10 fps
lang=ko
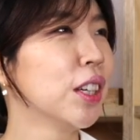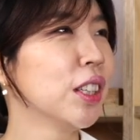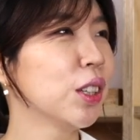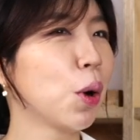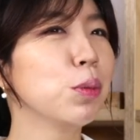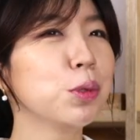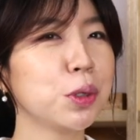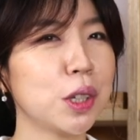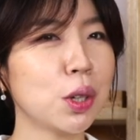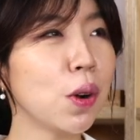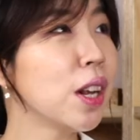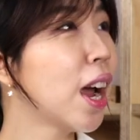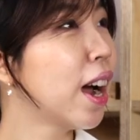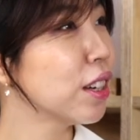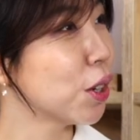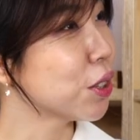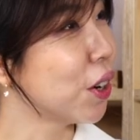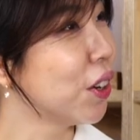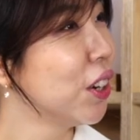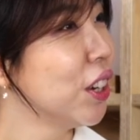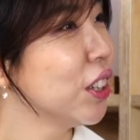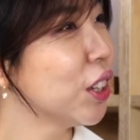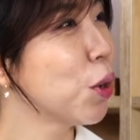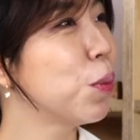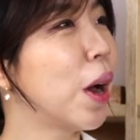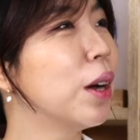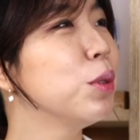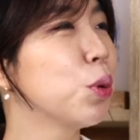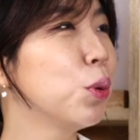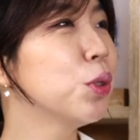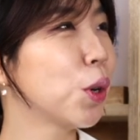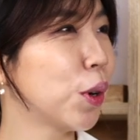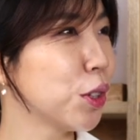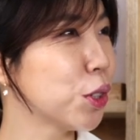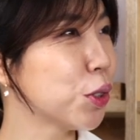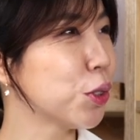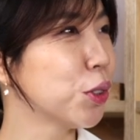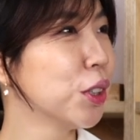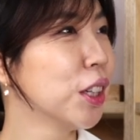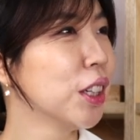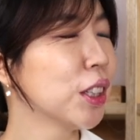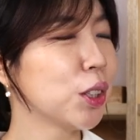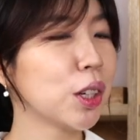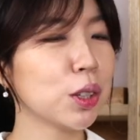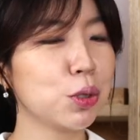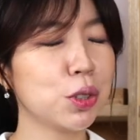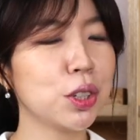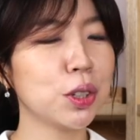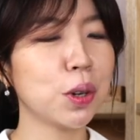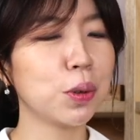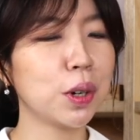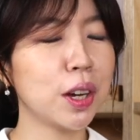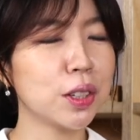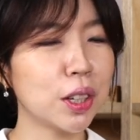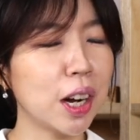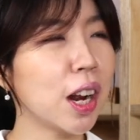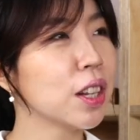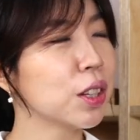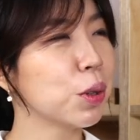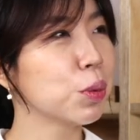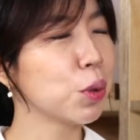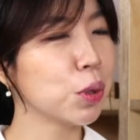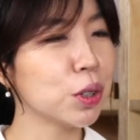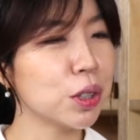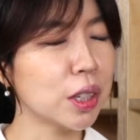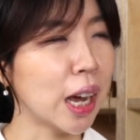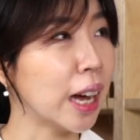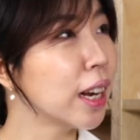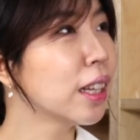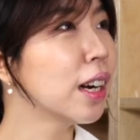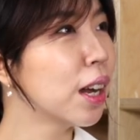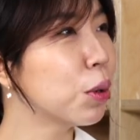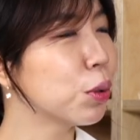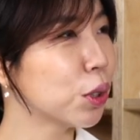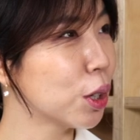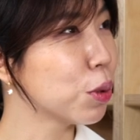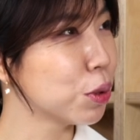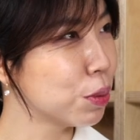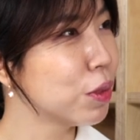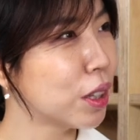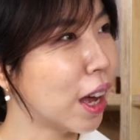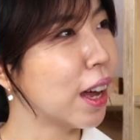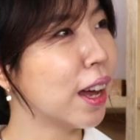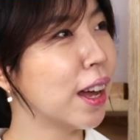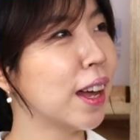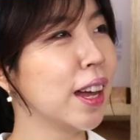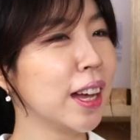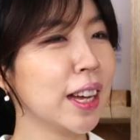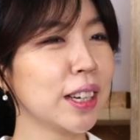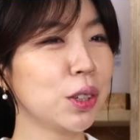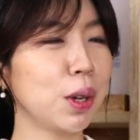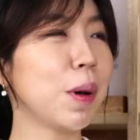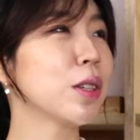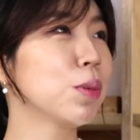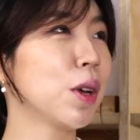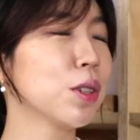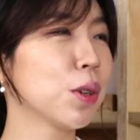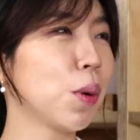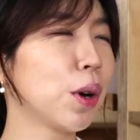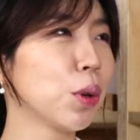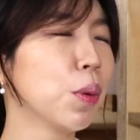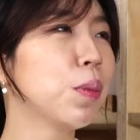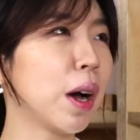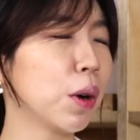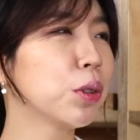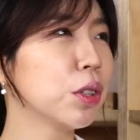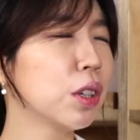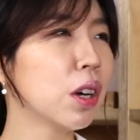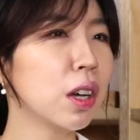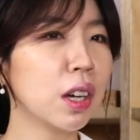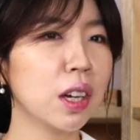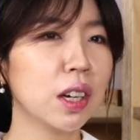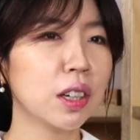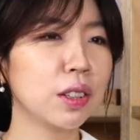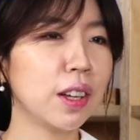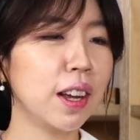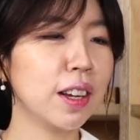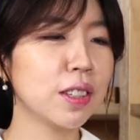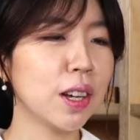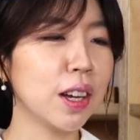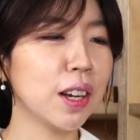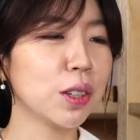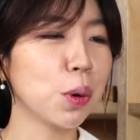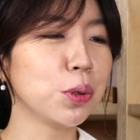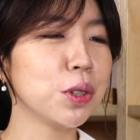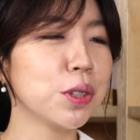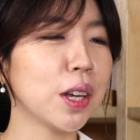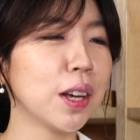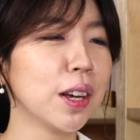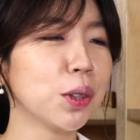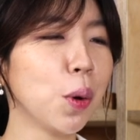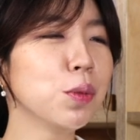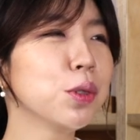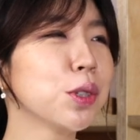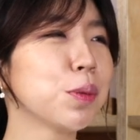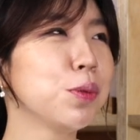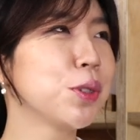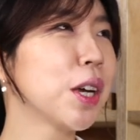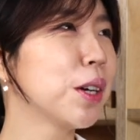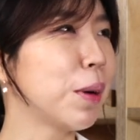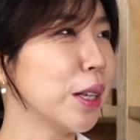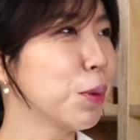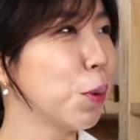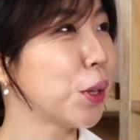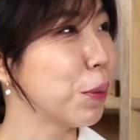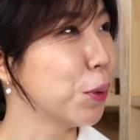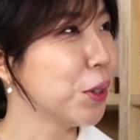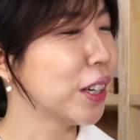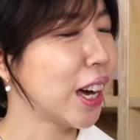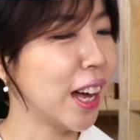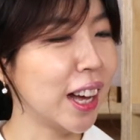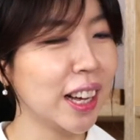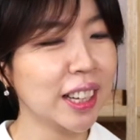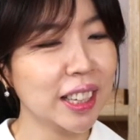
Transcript: 근데 너무 이제 선량하셔서 음. 음. 네, 너무 마음이 좋으셔가지고 그쵸. 그렇죠. 그렇게 주시는 네. 경우가 이제 달라는 대로 저희는 이제 잘해달라고 음. 그렇게 줬습니다. 음. 그렇게 말씀하시는 경우가 너무 많거든요. 음. 근데 이제 저는 이제 너무 이제 분쟁을 많이 음. 보다 보니까